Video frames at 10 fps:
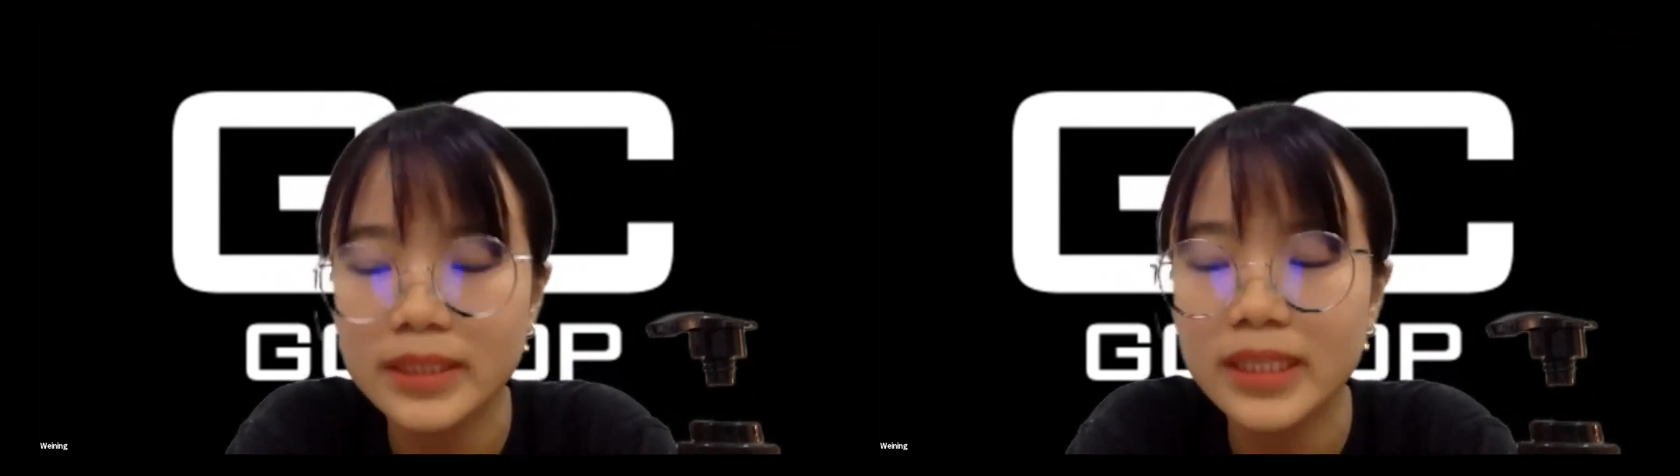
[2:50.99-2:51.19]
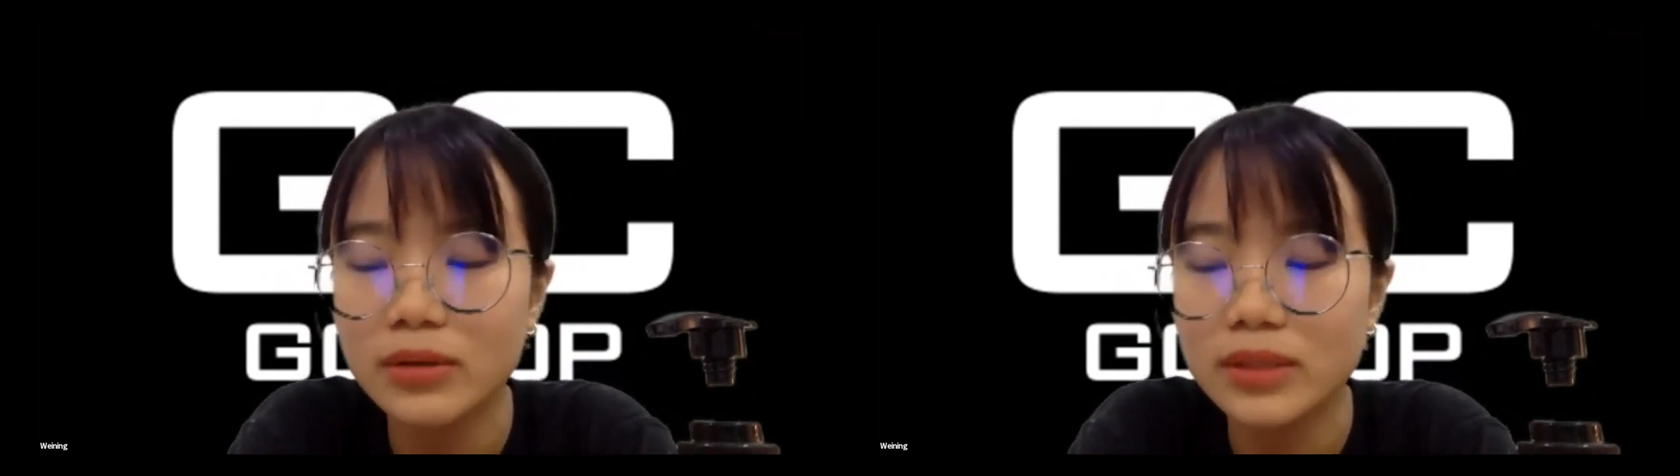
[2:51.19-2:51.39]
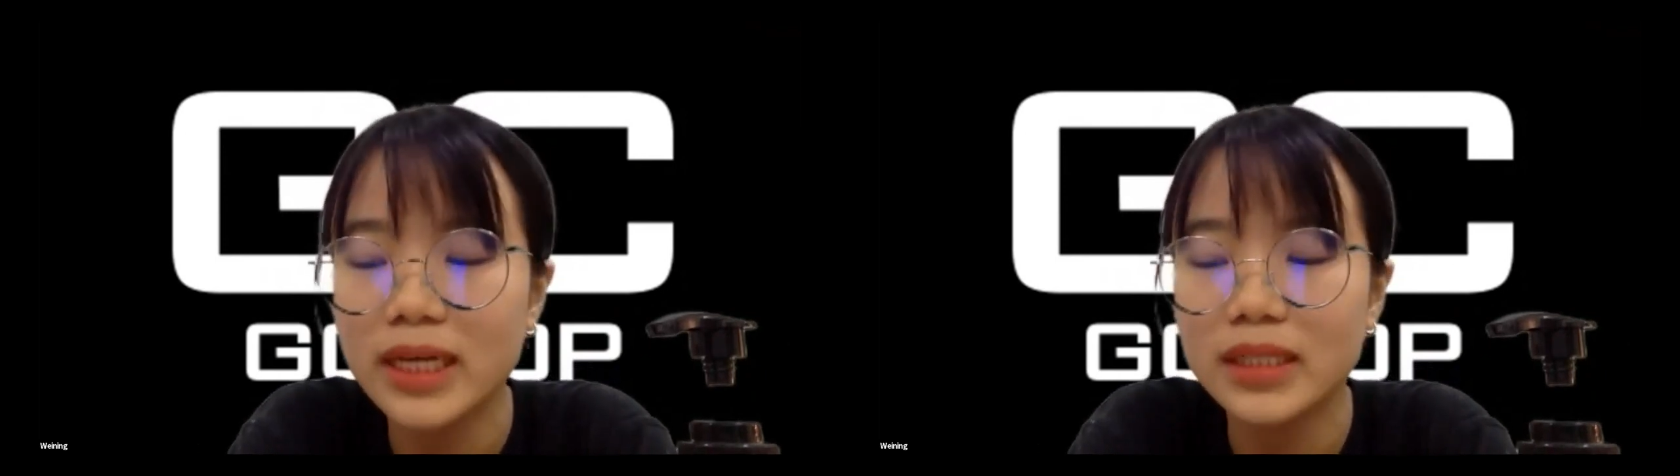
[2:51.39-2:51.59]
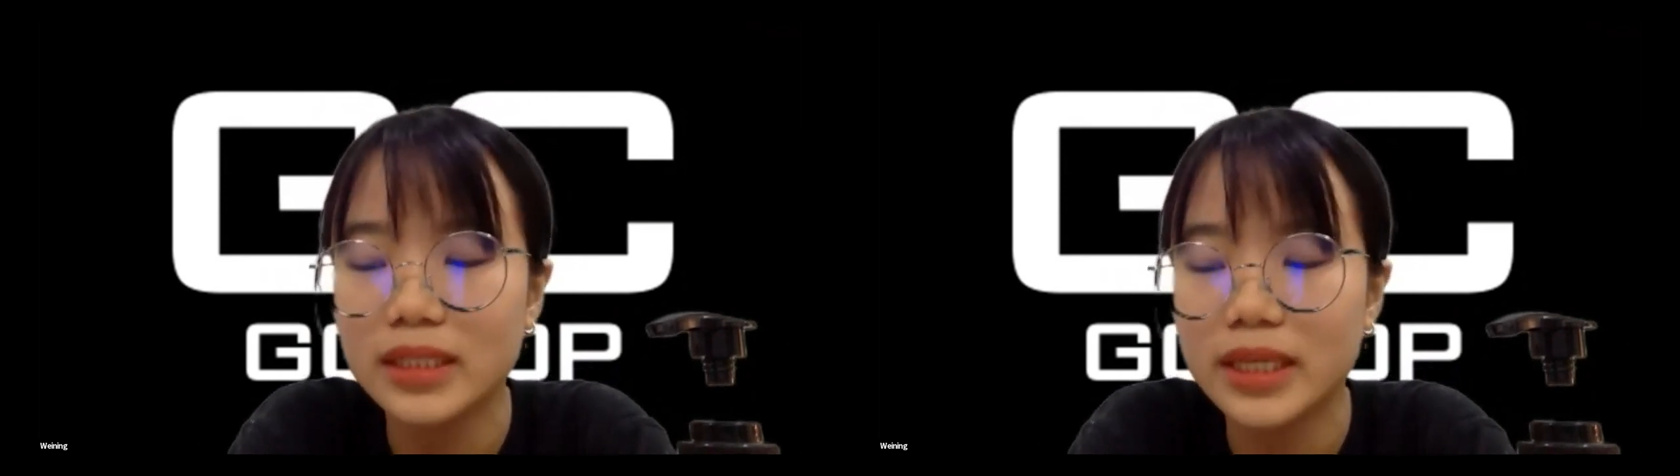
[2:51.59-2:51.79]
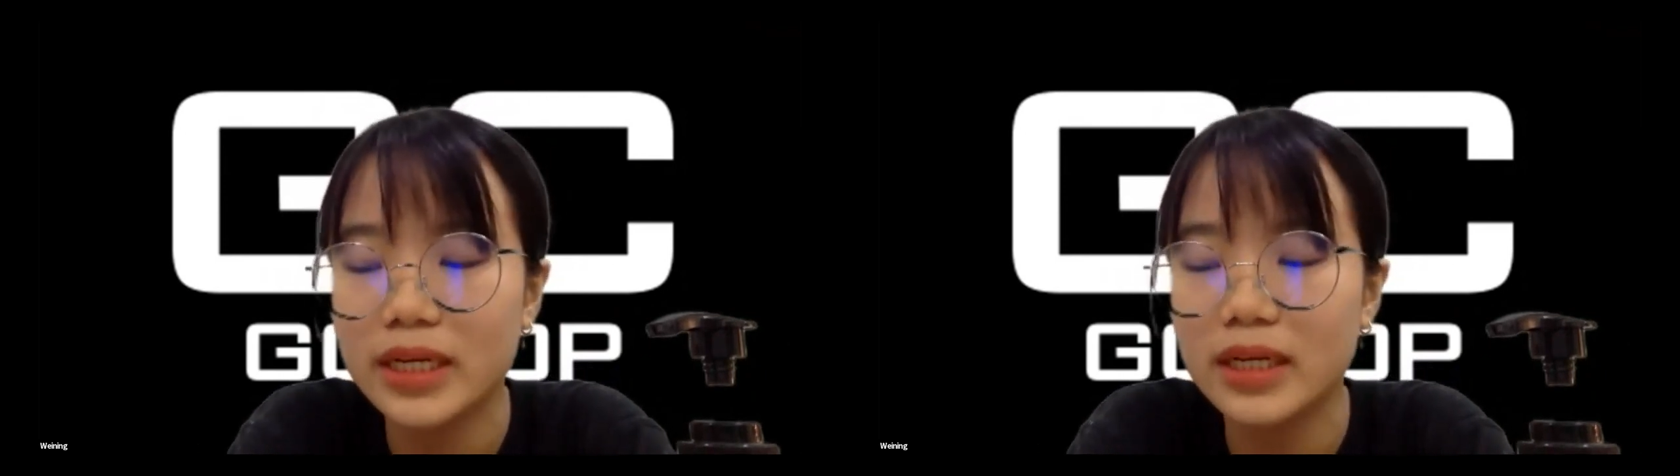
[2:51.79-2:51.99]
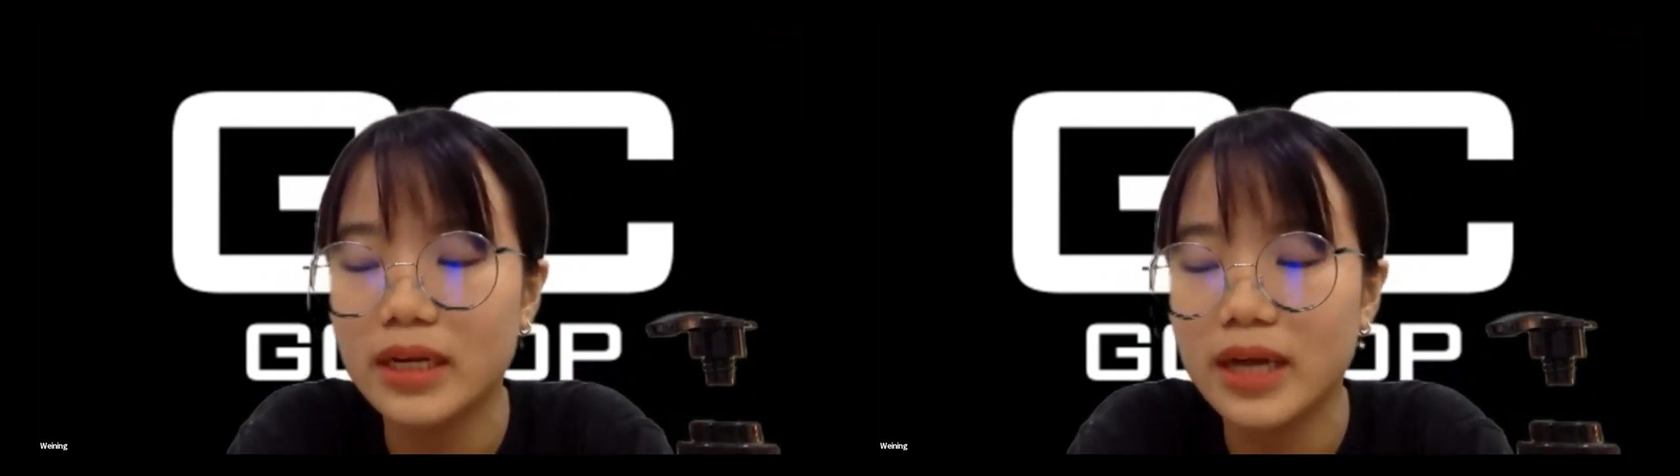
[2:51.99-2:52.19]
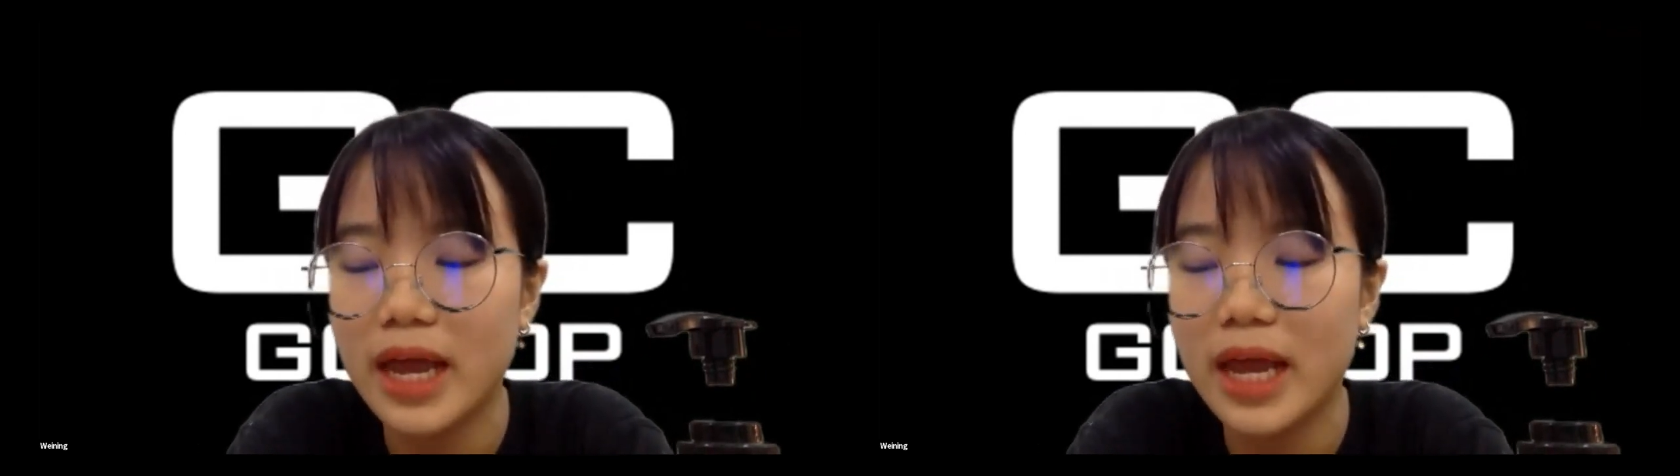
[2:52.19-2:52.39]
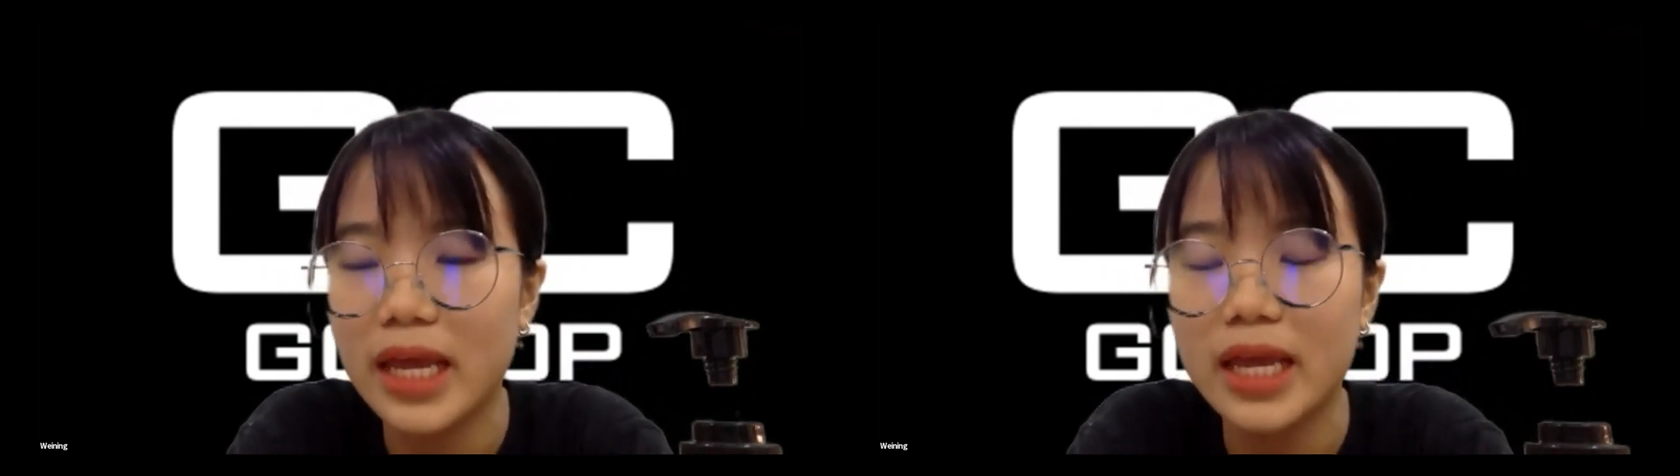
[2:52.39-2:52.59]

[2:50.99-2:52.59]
脚上的这个黑